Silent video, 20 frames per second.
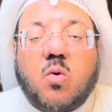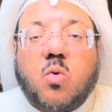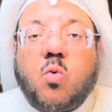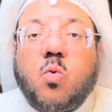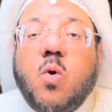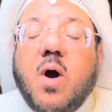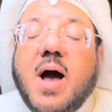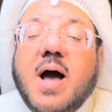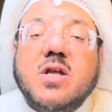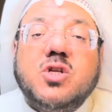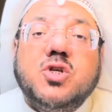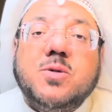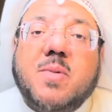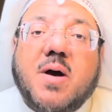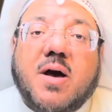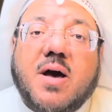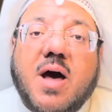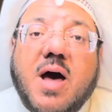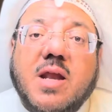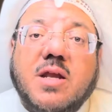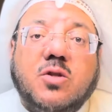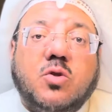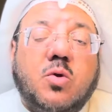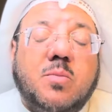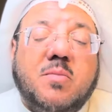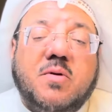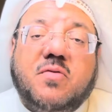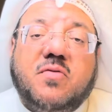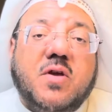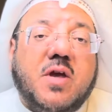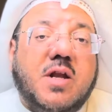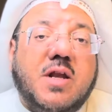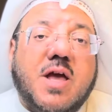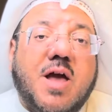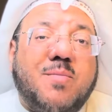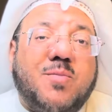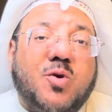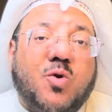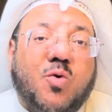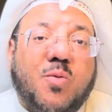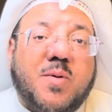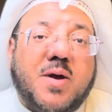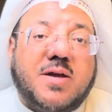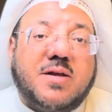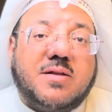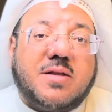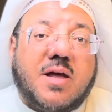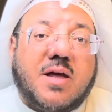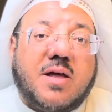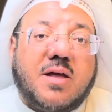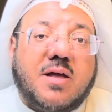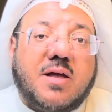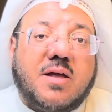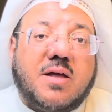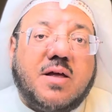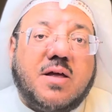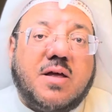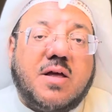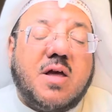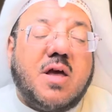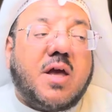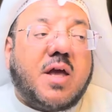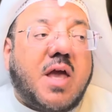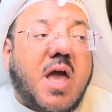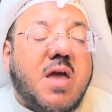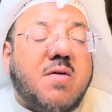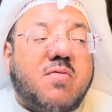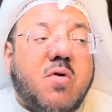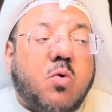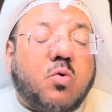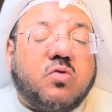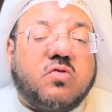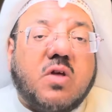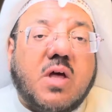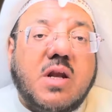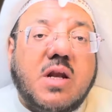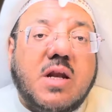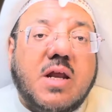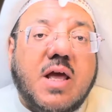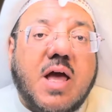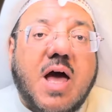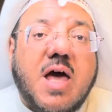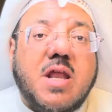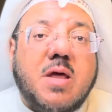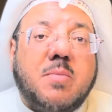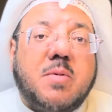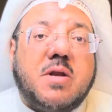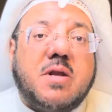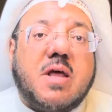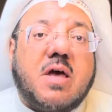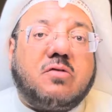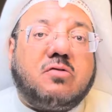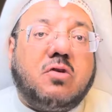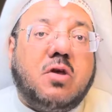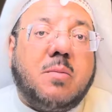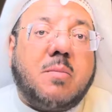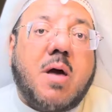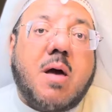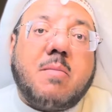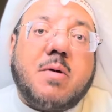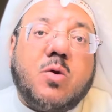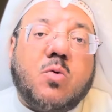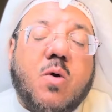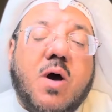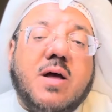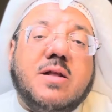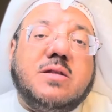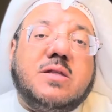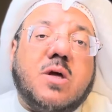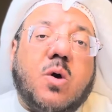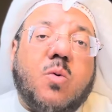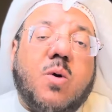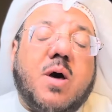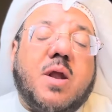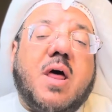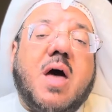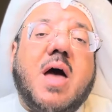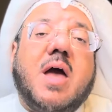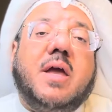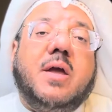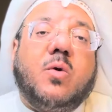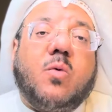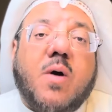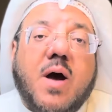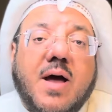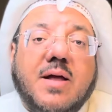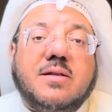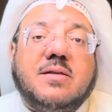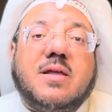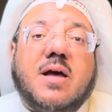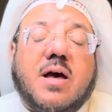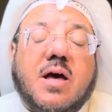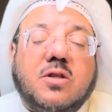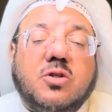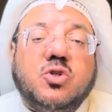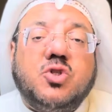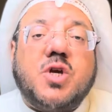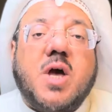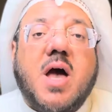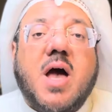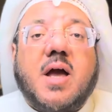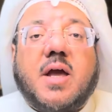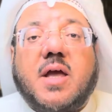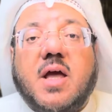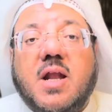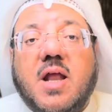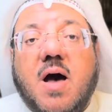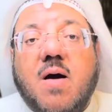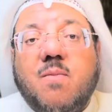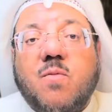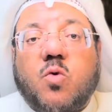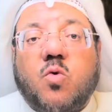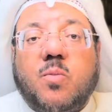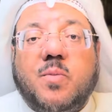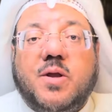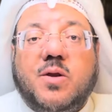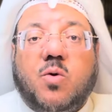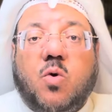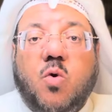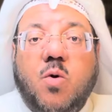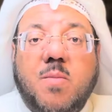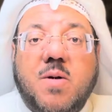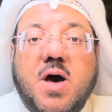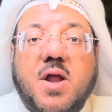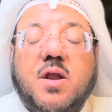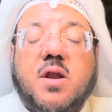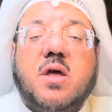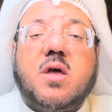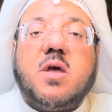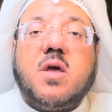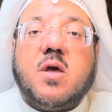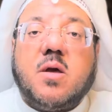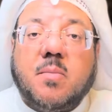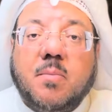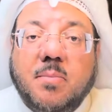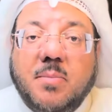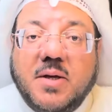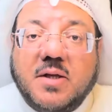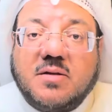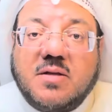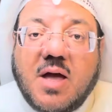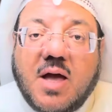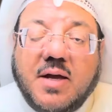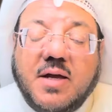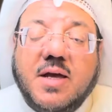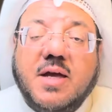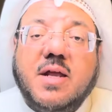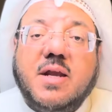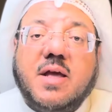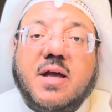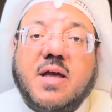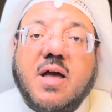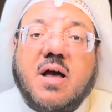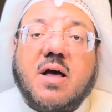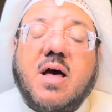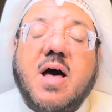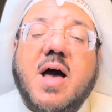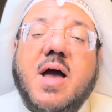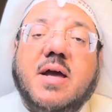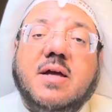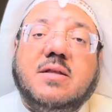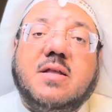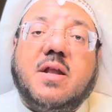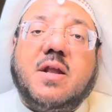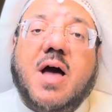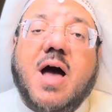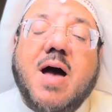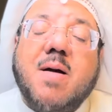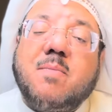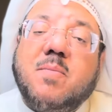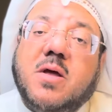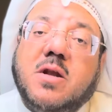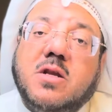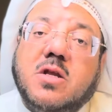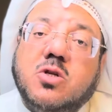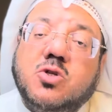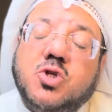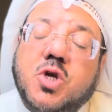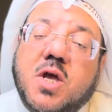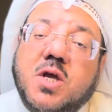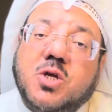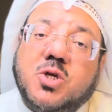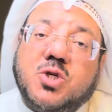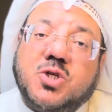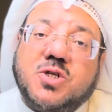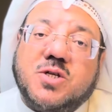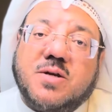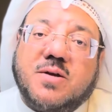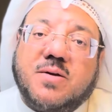وعجب خالد من فعل أبي عبيدة كيف أصلي أنا بالناس إماما وأنت ورائي وأنت قد جاءك الأمر من عمر بتعيينك قائدا عاما للجيش